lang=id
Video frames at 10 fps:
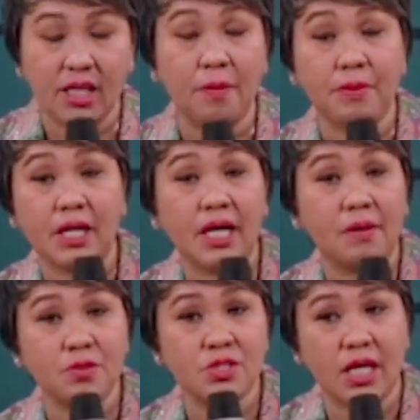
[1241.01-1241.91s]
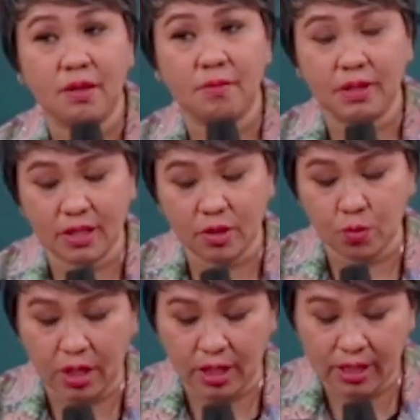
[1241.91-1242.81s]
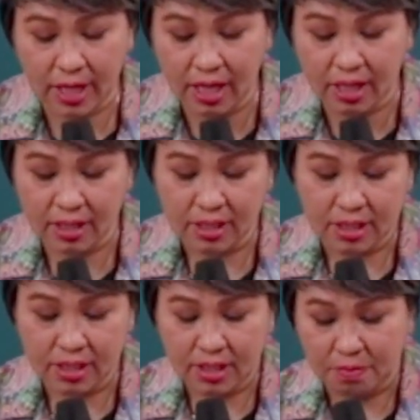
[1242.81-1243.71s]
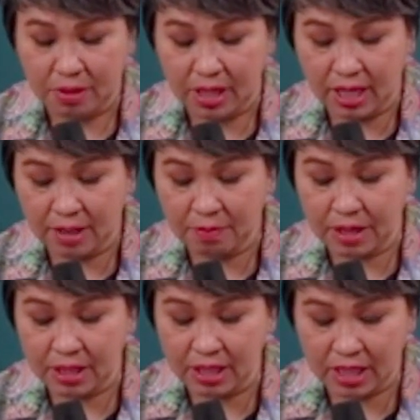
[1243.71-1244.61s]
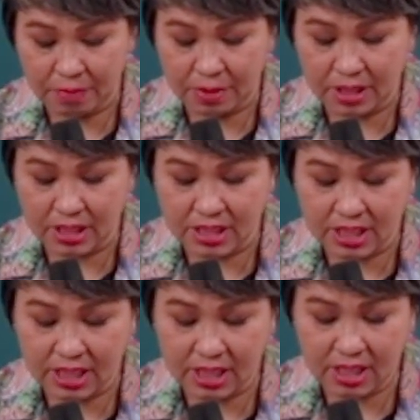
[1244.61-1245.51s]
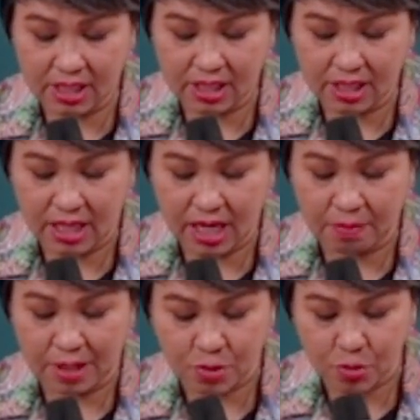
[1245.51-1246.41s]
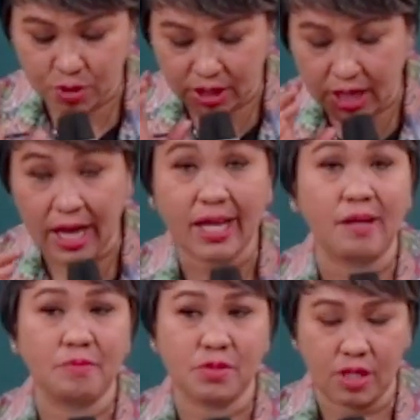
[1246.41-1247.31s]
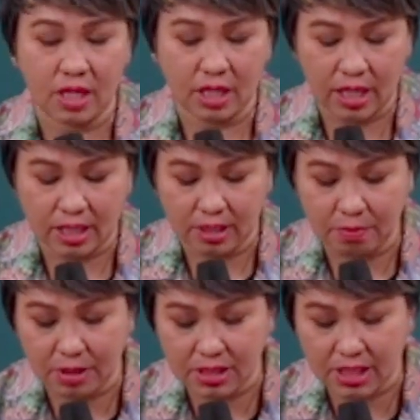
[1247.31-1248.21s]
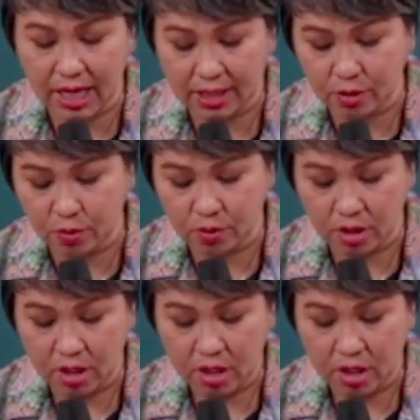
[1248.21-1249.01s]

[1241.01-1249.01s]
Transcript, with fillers: Tidak ada perkara yang mustahil bagi Tuhan ya. Bayangkan matanya mengecil dan masuk ke dalam saudara akibat jatuh.